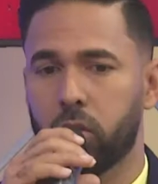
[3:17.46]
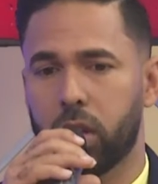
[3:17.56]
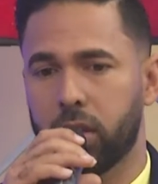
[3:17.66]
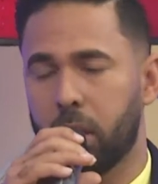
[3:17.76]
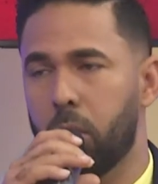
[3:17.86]
a,
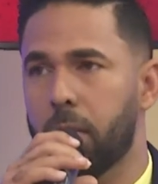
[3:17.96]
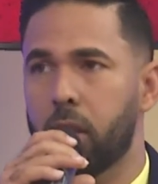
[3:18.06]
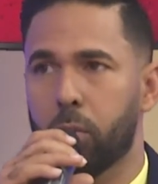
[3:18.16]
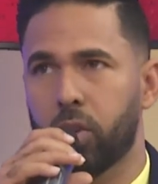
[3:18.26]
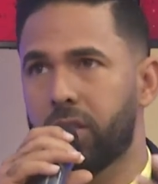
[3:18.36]
estamos
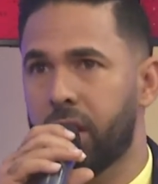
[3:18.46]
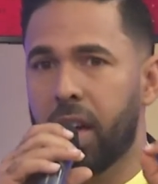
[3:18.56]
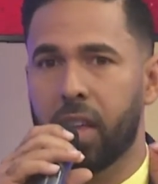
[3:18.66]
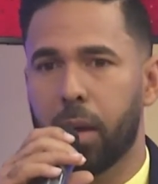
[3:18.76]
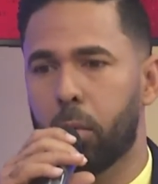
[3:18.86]
hablando pues ya
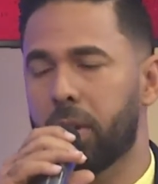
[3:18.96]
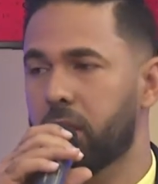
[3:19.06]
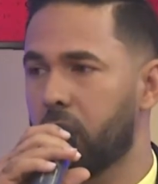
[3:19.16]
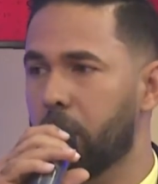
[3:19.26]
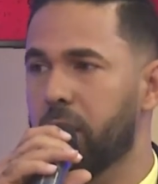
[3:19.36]
de la
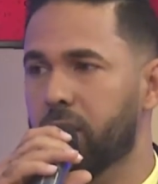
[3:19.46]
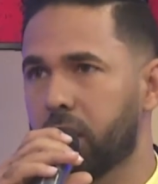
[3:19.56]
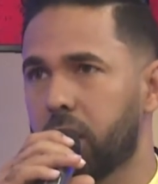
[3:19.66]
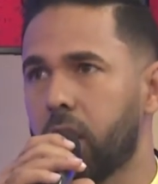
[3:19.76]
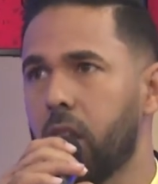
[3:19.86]
bioplastia per
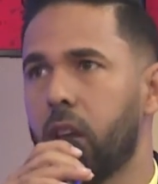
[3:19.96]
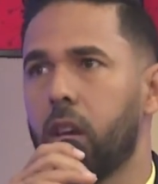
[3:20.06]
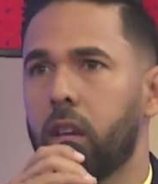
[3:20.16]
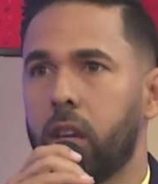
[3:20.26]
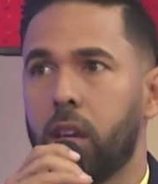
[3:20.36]
se
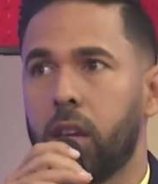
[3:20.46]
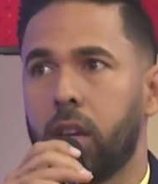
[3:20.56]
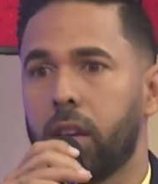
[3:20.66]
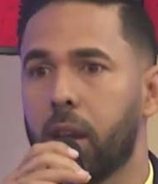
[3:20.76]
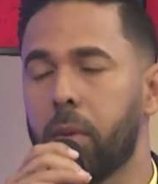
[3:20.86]

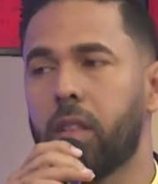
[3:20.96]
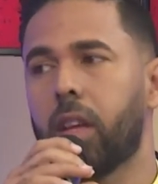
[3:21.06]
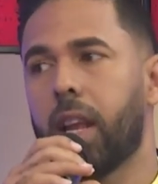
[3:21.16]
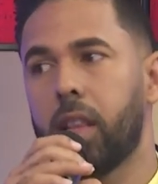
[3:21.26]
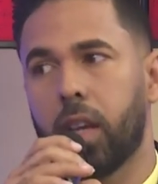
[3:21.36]
y realmente
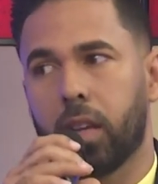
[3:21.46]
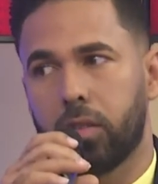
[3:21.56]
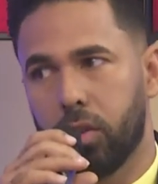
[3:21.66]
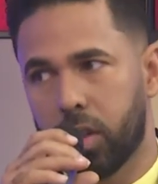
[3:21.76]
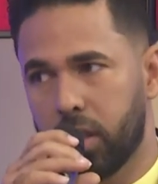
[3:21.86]
las
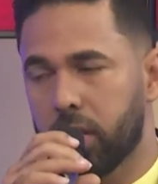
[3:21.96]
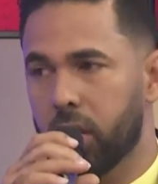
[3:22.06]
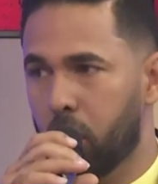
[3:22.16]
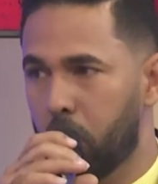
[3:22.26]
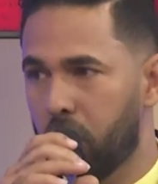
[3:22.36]
indicaciones,
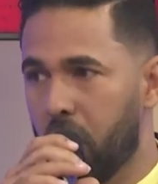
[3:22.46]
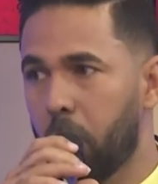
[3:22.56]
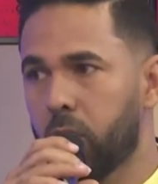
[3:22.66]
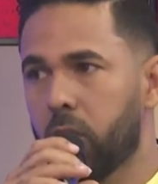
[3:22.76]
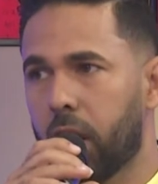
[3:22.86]
como ya hemos
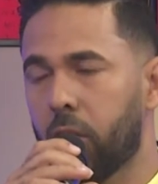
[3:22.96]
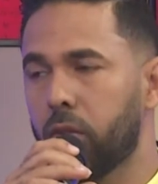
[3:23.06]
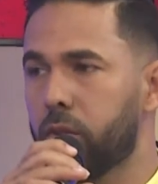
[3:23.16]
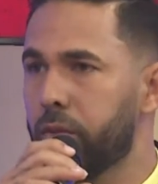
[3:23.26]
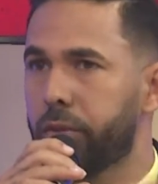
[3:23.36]
mencionado,
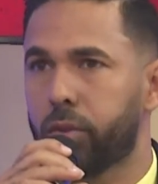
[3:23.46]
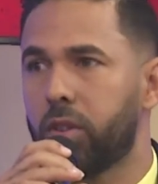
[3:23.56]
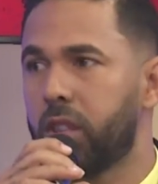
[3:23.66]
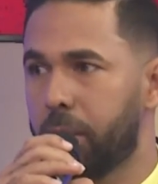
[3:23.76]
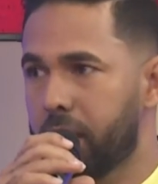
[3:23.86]
son
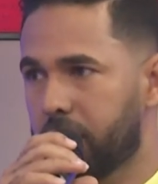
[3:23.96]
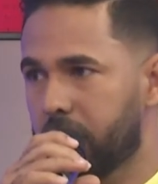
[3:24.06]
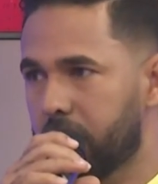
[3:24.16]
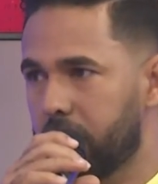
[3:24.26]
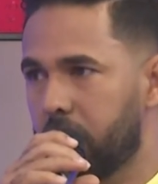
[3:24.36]

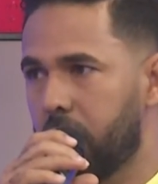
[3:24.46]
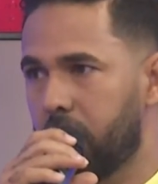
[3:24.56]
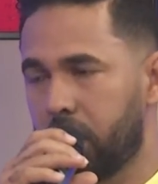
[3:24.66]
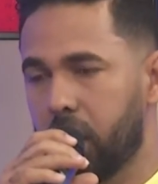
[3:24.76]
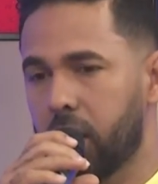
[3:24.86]
diversas,
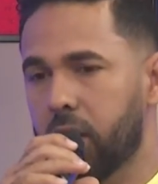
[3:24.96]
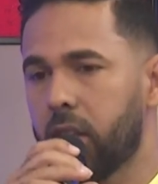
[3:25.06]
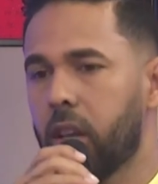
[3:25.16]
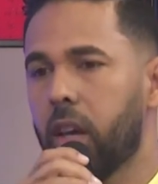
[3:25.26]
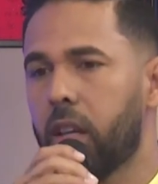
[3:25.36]
¿entiendes?
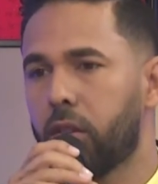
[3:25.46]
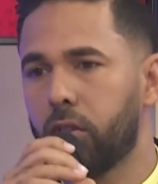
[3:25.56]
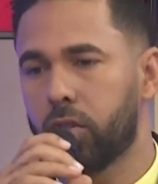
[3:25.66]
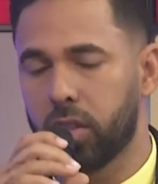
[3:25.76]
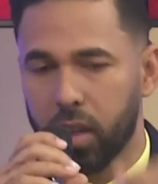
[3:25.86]

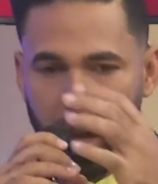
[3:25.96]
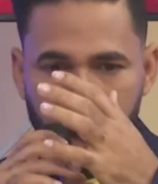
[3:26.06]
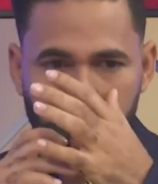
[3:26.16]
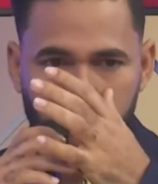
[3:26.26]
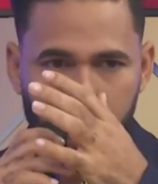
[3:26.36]
Entonces,
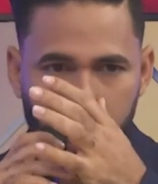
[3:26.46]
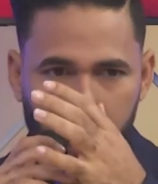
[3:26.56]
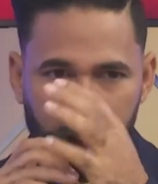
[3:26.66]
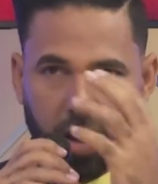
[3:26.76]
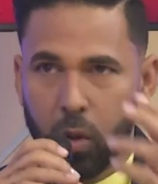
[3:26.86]

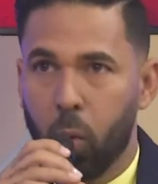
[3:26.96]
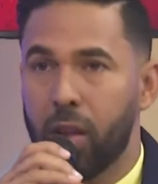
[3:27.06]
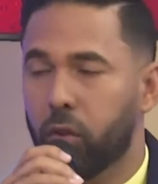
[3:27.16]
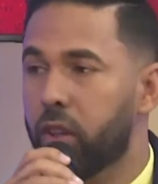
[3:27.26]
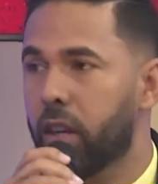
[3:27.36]
eh,
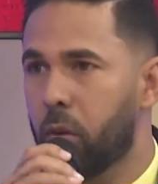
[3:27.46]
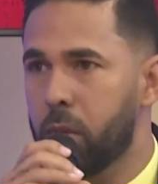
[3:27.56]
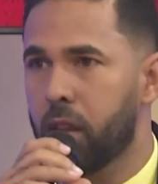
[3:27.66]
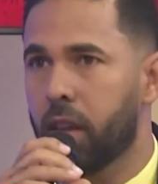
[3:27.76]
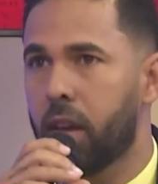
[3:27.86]
¿cuándo se
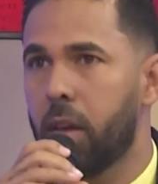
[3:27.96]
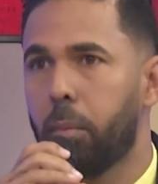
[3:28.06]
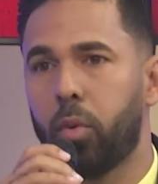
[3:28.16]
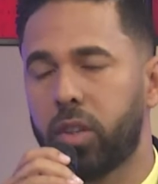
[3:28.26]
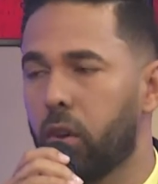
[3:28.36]
recomienda?
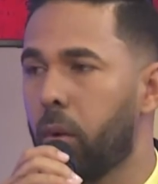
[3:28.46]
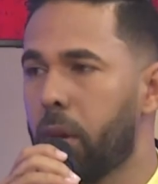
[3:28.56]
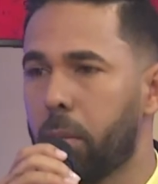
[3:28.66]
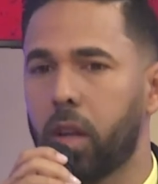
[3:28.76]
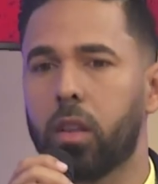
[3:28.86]
Pues
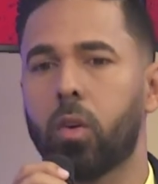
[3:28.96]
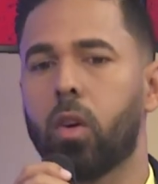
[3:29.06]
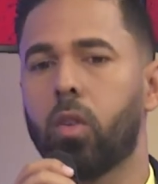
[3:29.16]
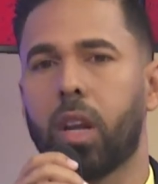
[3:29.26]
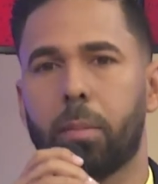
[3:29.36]
obviamente
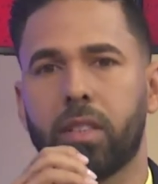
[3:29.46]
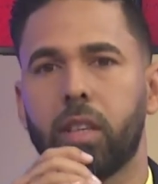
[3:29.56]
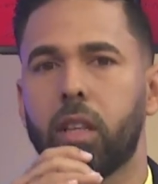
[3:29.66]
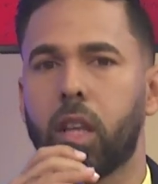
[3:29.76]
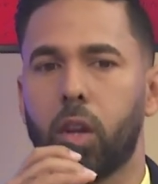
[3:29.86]
cuando la
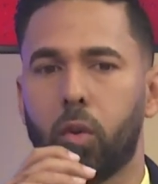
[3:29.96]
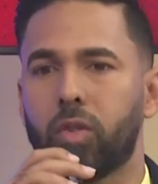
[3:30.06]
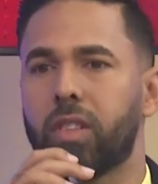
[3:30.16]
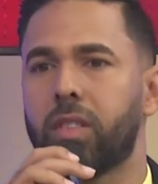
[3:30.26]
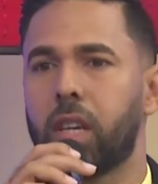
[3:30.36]
paciente no
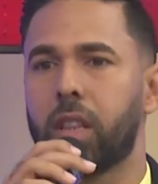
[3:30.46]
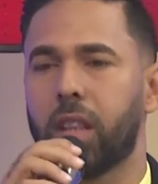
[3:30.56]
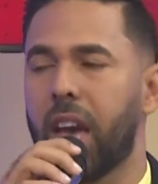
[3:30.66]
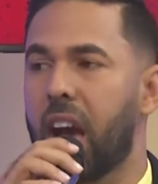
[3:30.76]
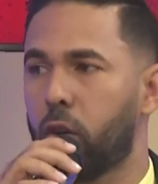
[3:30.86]
se
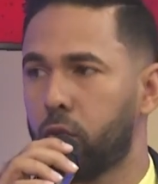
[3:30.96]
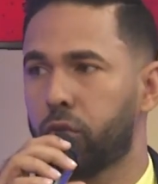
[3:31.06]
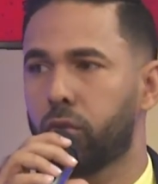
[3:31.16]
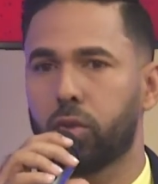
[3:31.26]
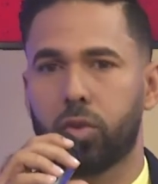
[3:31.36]
siente a
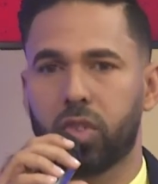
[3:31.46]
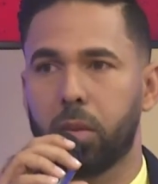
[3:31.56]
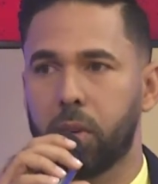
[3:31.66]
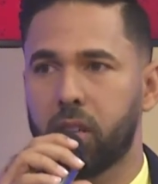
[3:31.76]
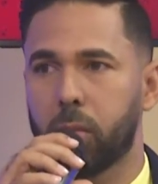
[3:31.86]
gusto con sí,
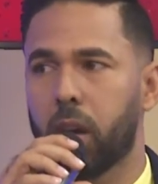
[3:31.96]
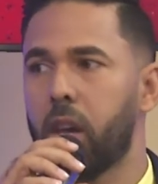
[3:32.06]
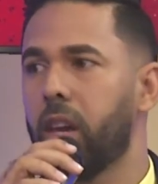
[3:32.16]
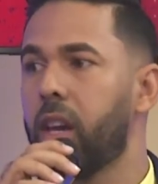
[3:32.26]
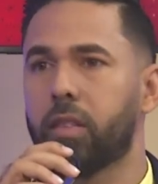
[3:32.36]
misma,
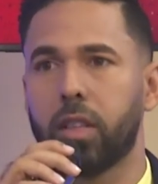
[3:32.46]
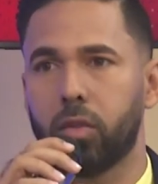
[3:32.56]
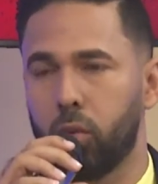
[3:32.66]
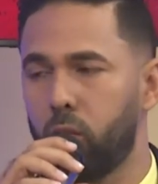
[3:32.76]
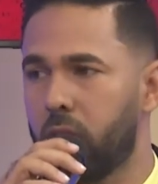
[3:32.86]
esa es
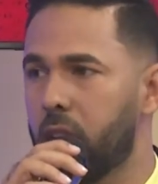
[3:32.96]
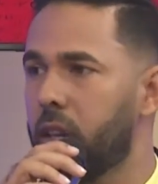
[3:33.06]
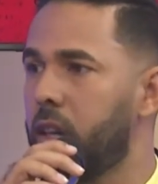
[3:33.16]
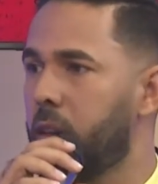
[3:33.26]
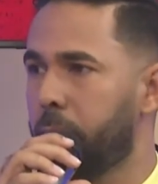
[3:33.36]
una
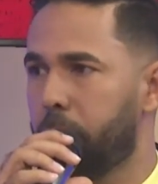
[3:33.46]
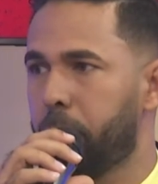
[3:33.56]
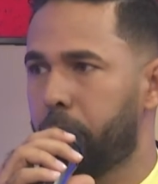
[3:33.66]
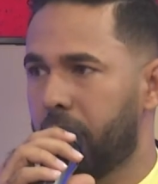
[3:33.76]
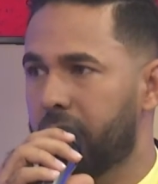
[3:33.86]
y
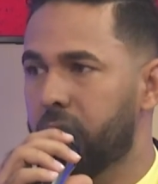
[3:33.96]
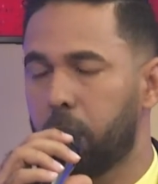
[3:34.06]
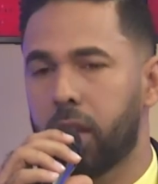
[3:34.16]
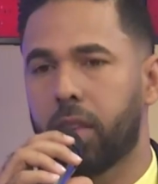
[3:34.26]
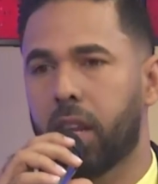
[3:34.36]
casi
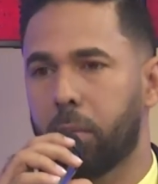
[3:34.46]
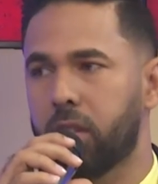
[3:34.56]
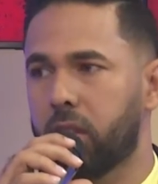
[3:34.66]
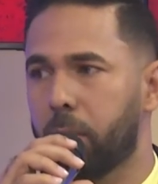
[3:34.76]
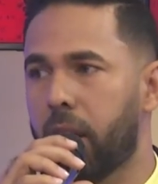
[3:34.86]
mente la
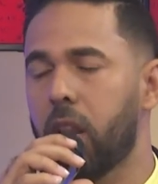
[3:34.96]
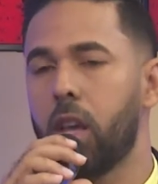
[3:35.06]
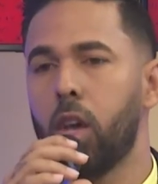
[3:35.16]
principal.